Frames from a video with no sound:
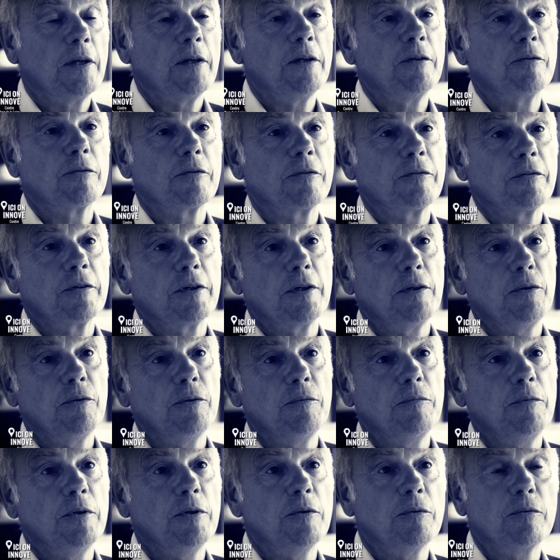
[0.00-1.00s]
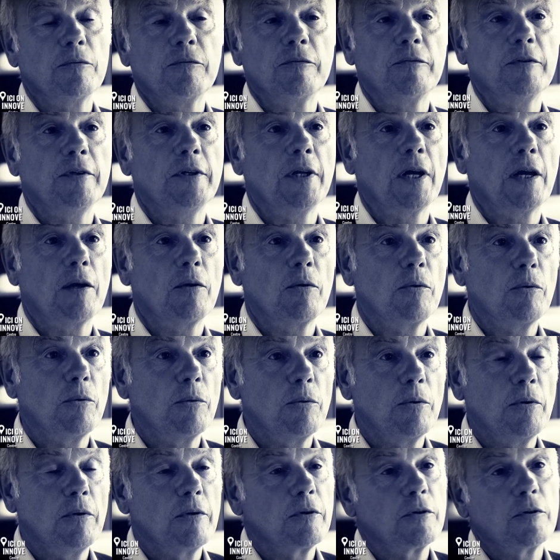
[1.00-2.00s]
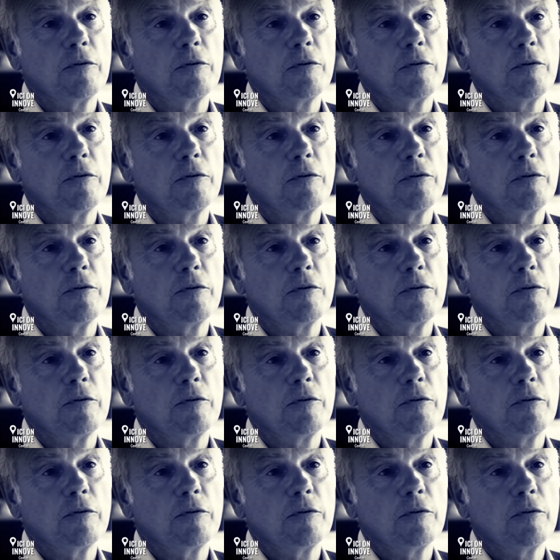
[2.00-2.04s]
les enseignes lumineuses Signal Hall,